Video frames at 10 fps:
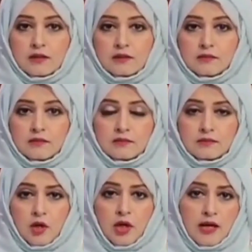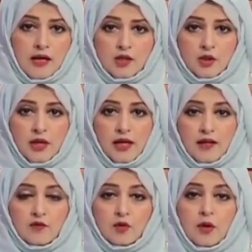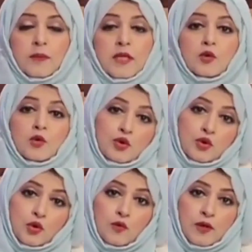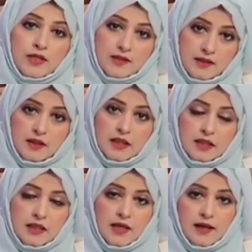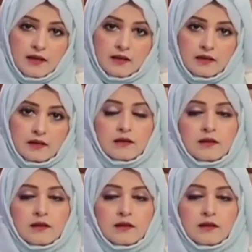आज औलाद जो है वो अपने दोस्तों को वो इज़्ज़त देती है